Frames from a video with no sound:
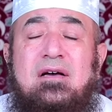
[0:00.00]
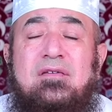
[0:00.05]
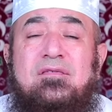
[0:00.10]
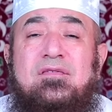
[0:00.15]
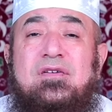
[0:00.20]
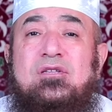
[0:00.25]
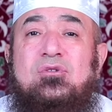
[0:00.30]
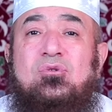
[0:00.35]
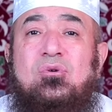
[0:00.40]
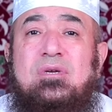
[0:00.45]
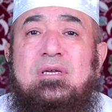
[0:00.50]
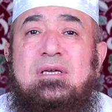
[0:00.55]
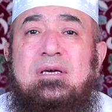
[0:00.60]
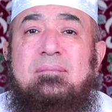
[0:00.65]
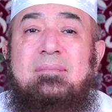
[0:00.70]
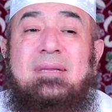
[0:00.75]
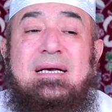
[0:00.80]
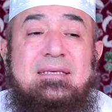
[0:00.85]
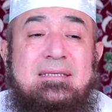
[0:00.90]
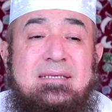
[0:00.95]
في الدنيا
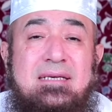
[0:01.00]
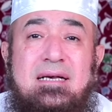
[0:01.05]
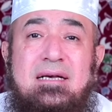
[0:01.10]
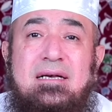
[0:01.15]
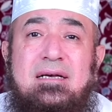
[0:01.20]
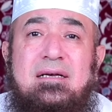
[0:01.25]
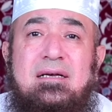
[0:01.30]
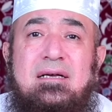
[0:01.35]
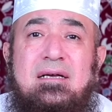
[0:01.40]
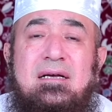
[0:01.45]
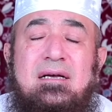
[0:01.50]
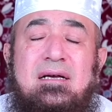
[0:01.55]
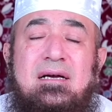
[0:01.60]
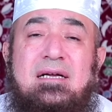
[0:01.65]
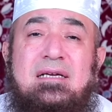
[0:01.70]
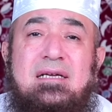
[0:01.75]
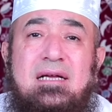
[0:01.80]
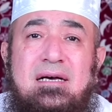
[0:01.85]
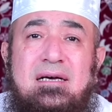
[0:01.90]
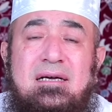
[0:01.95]
مأساة
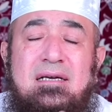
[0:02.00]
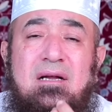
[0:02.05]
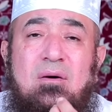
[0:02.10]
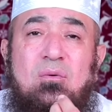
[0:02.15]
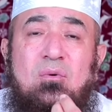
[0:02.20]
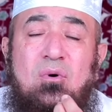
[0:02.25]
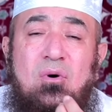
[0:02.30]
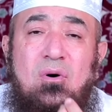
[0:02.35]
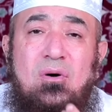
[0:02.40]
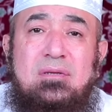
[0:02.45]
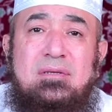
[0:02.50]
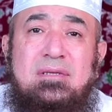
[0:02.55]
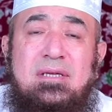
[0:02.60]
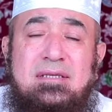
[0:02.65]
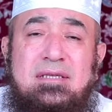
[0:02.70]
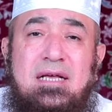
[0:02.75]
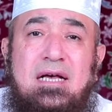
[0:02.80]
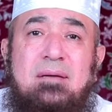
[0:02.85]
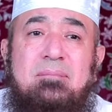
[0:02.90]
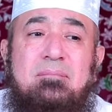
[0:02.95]
احنا لو نقعد
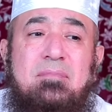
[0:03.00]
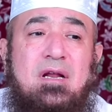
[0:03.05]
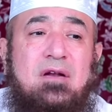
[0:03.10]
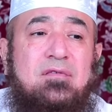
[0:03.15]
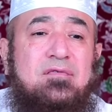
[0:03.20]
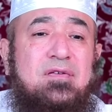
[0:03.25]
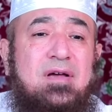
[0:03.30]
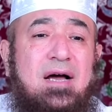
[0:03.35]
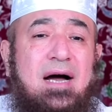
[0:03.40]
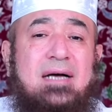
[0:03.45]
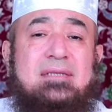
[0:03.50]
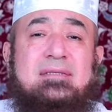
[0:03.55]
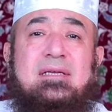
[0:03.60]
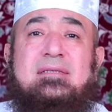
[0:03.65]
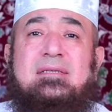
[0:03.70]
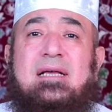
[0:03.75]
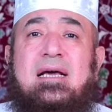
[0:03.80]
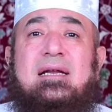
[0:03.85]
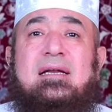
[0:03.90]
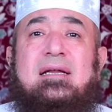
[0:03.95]
نتأمل في
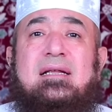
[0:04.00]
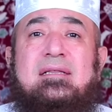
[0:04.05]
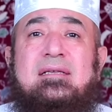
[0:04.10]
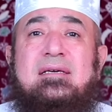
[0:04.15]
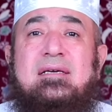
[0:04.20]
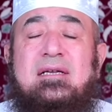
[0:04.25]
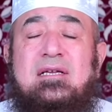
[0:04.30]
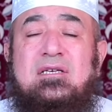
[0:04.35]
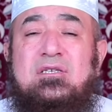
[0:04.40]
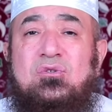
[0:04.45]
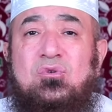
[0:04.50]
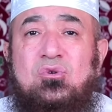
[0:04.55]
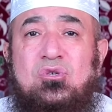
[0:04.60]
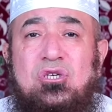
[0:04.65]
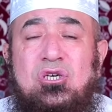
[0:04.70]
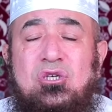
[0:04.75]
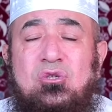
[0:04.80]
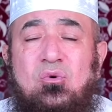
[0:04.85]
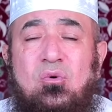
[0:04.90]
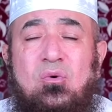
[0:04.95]
عدد الذين
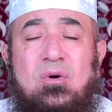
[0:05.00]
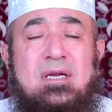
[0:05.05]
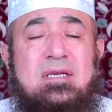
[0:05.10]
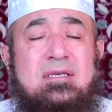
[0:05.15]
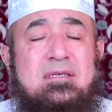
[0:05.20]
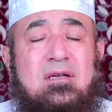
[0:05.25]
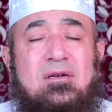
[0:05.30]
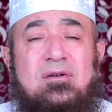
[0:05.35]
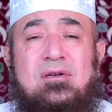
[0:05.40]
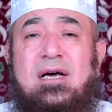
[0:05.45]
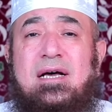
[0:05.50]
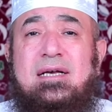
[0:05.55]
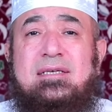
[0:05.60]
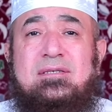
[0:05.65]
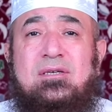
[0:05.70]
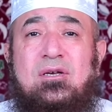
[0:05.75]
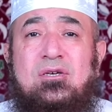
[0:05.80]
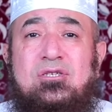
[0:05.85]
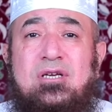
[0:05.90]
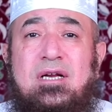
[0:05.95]
استشهدوا ونسأل الله
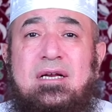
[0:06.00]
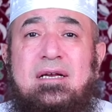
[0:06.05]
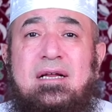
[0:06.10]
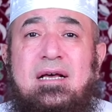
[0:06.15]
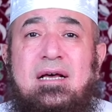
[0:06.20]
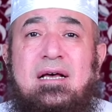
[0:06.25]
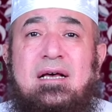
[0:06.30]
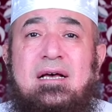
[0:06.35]
عز وجل